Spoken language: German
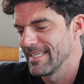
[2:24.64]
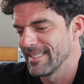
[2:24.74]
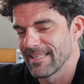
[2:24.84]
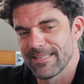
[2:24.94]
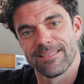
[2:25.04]

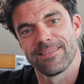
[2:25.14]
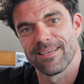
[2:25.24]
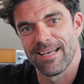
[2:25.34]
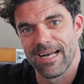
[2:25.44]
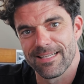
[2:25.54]
ist das
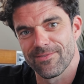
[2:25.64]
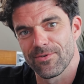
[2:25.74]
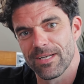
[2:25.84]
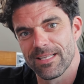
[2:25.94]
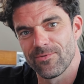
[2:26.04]
nicht gerade
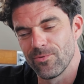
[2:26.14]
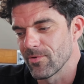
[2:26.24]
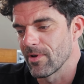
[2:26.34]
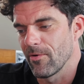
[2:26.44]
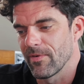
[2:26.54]
sonderlich
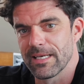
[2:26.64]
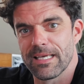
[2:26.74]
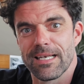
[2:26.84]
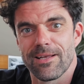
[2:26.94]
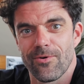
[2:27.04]
gut. Oder auch wenn die
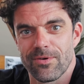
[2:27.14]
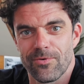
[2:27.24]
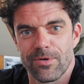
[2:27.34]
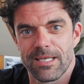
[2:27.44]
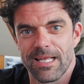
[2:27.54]
Kinder
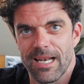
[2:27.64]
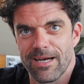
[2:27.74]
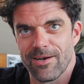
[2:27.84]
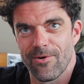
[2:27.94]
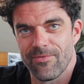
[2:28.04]
und Hunde da
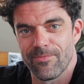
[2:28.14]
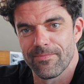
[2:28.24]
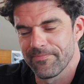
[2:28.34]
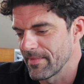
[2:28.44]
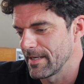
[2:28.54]

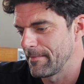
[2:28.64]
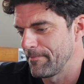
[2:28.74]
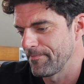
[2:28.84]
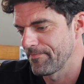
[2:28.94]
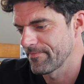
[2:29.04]
langlaufen,
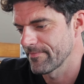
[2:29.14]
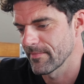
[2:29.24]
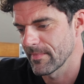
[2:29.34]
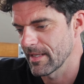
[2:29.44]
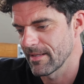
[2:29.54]
ähm,
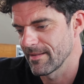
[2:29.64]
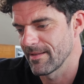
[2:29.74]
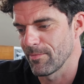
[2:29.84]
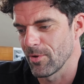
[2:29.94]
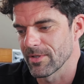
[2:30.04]

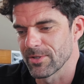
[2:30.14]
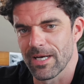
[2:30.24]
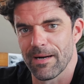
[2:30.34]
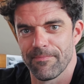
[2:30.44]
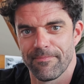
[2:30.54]
zerbrochene
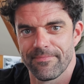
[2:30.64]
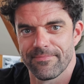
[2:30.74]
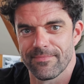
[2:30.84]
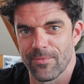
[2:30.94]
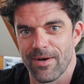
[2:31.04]
Scherben
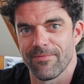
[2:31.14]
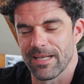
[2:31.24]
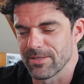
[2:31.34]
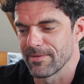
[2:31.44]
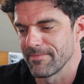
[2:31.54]
oder
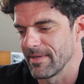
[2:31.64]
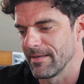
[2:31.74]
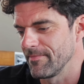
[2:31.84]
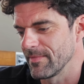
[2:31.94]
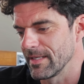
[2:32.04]
Flaschen
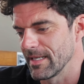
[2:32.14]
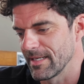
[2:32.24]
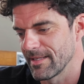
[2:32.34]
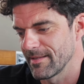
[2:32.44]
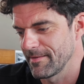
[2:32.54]
ähm, sind da
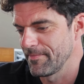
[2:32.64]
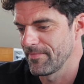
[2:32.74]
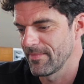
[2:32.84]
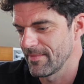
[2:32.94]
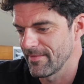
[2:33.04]
nicht
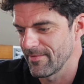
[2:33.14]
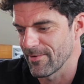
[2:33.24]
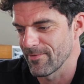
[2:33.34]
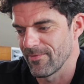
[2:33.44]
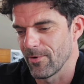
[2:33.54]

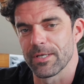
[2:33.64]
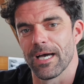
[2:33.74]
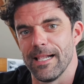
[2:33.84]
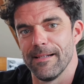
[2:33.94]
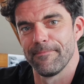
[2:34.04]
von
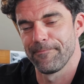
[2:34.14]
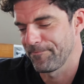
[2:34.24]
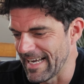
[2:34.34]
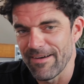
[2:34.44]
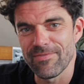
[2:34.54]
Vorteil.
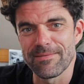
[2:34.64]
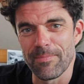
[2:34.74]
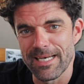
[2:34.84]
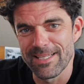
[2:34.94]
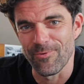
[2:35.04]
Darf ich
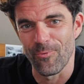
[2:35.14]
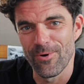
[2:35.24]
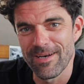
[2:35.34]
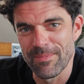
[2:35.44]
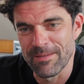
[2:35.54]
meine
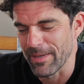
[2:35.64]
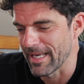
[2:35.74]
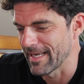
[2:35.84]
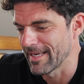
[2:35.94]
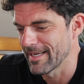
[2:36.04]
Drohne
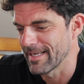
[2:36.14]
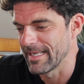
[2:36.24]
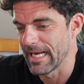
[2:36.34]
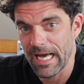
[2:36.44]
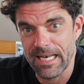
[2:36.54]
mitbringen?
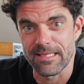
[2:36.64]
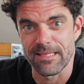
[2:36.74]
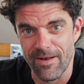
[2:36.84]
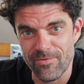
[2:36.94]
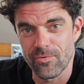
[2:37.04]
Ja, das
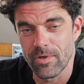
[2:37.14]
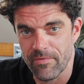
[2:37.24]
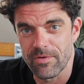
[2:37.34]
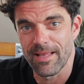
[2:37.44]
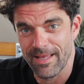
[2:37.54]
darfst du. Du
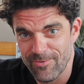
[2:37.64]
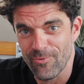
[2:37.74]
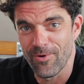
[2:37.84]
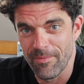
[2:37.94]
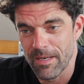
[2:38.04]
darfst dir deine
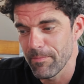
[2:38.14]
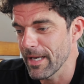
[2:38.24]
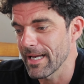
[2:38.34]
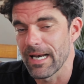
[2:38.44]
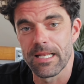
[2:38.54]
Drohne
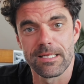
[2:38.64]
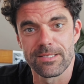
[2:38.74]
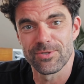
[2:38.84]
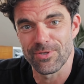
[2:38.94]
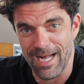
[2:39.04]
mitbringen,
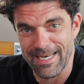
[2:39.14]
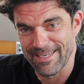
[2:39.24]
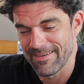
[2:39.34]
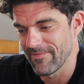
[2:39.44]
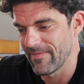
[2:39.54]
allerdings nicht
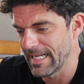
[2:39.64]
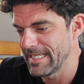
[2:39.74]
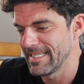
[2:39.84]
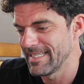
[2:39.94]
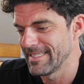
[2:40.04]
starten,
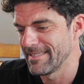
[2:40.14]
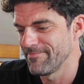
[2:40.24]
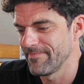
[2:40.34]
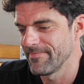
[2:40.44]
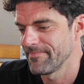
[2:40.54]
weil
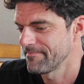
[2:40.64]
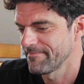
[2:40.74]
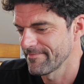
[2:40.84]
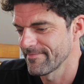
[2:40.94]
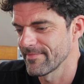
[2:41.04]
ähm,
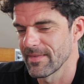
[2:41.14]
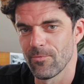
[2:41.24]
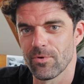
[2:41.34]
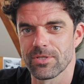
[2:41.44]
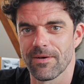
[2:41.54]

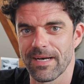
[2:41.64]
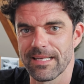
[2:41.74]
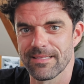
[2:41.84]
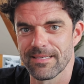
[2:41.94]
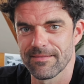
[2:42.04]

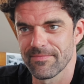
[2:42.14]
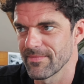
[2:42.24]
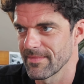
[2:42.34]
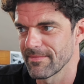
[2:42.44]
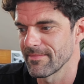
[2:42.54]
logischerweise,
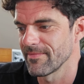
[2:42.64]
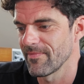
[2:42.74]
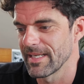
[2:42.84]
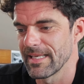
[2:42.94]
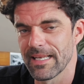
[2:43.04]

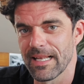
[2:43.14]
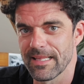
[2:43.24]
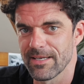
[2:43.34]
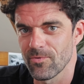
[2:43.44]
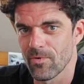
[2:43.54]
wenn jeder da
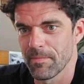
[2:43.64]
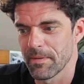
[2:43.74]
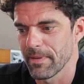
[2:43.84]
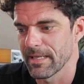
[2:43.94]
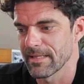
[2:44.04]
seine Drohne
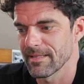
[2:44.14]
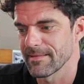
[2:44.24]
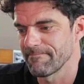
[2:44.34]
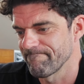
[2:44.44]
mitbringt, ähm,